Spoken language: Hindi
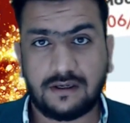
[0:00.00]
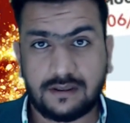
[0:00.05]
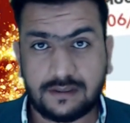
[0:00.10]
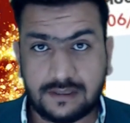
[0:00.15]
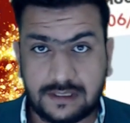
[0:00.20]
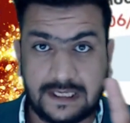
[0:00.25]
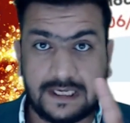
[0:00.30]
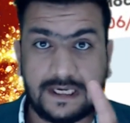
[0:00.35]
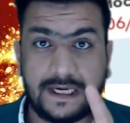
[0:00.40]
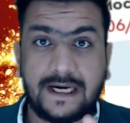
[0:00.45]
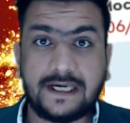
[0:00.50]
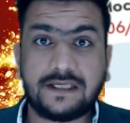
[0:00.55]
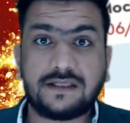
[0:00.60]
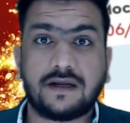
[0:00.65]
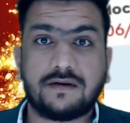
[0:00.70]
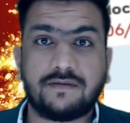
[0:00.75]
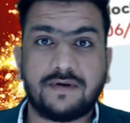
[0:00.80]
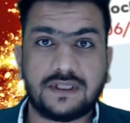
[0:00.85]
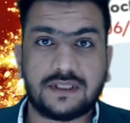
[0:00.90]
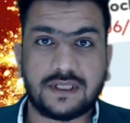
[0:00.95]
टिल एट
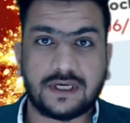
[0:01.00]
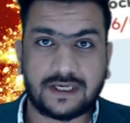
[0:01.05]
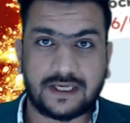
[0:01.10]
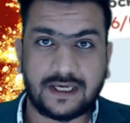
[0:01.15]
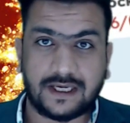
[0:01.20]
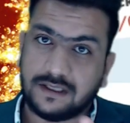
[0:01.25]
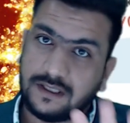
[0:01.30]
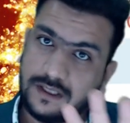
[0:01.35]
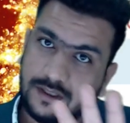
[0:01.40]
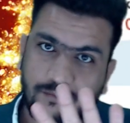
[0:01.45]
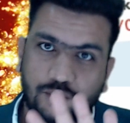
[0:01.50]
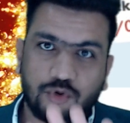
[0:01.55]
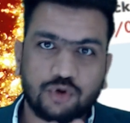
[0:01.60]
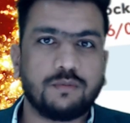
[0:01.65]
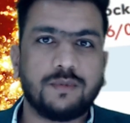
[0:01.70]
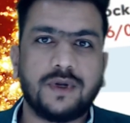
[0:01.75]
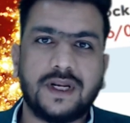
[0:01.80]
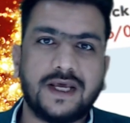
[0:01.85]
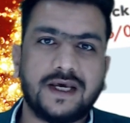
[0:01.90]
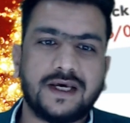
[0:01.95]
जनवरी तक के वो तो
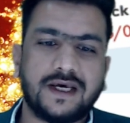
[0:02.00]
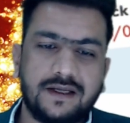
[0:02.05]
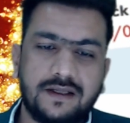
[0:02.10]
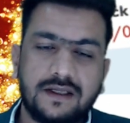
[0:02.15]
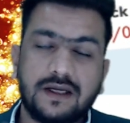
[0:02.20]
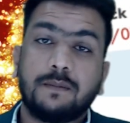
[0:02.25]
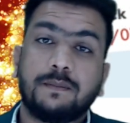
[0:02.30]
मिलेगी